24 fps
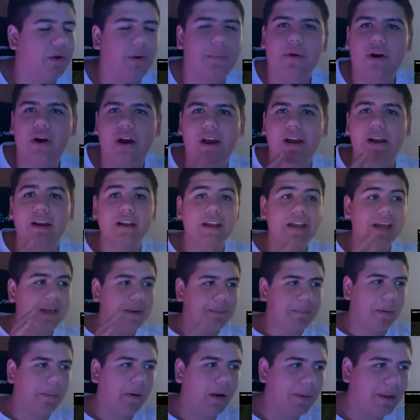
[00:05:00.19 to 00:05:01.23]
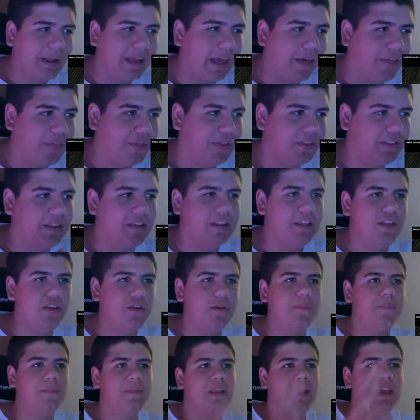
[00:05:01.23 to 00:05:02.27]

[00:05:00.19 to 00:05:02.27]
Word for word: Vamos a, vamos a ver qué hace este niño.